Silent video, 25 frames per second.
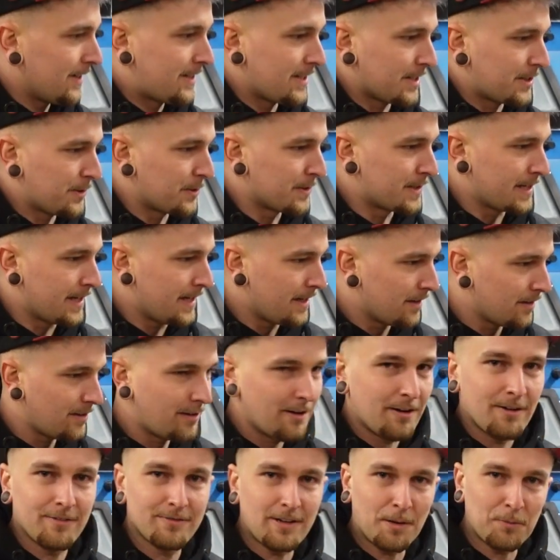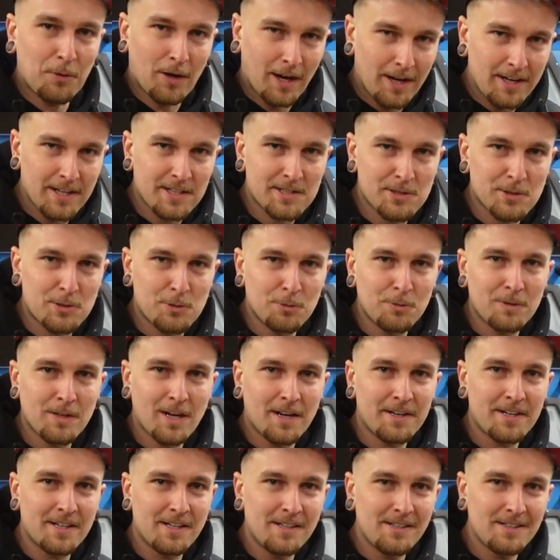ich das so sehe, wir haben noch einiges zu tun,
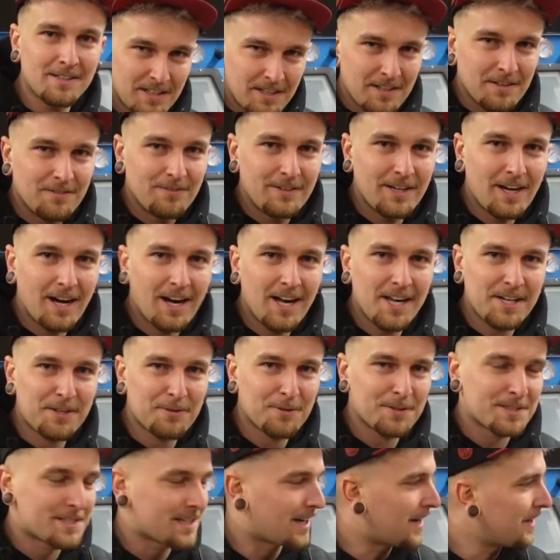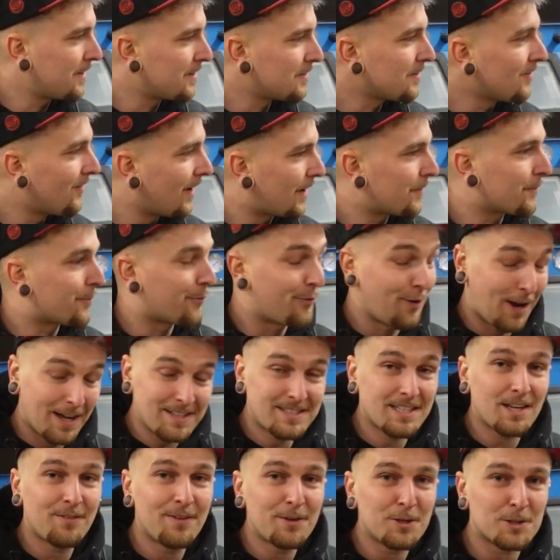Daniel. Auf wir halten uns ran werden
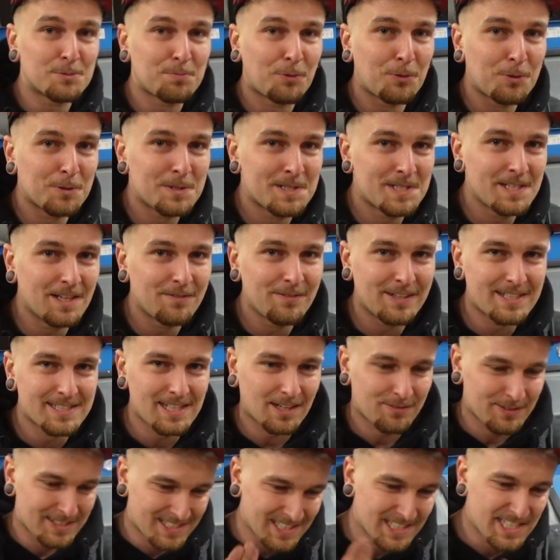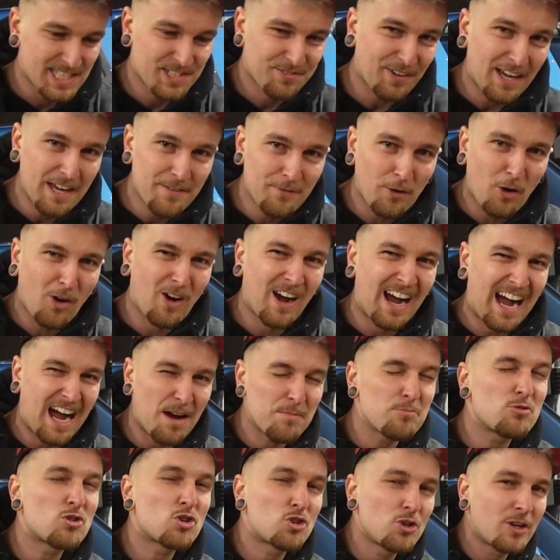fleißig Videos produzieren. Wie gesagt, wir sind zwei Wochen
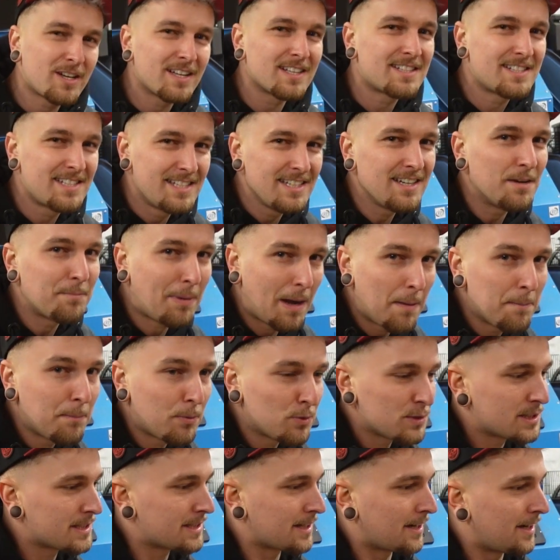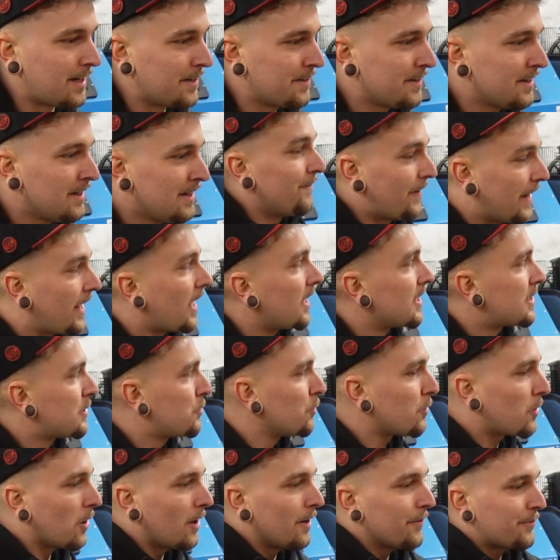am Stück jetzt hier beim Bus dran. Wenn alles
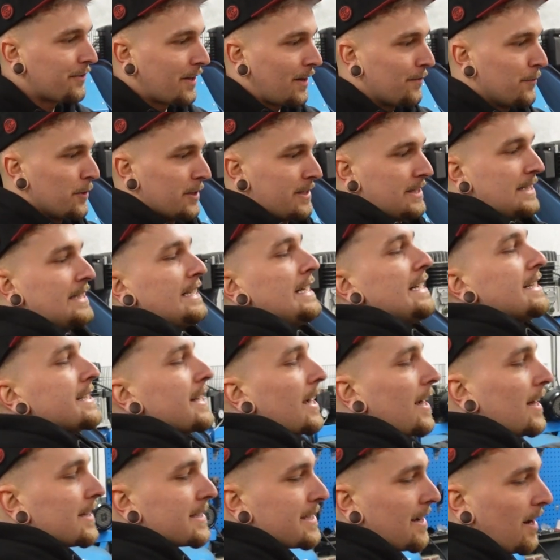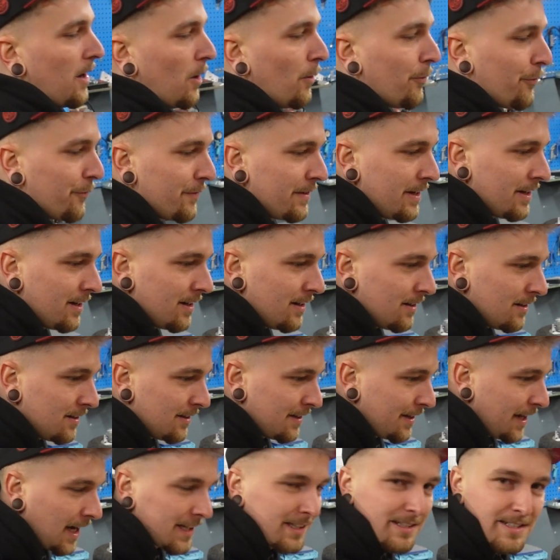gut läuft, dann wird dieser ganze Haufen hier
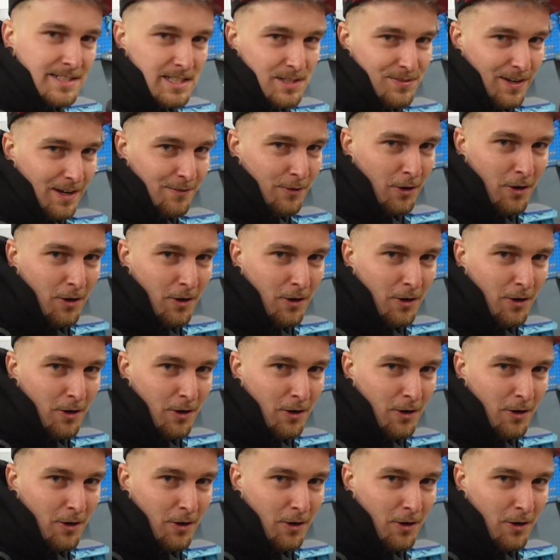nach diesen zwei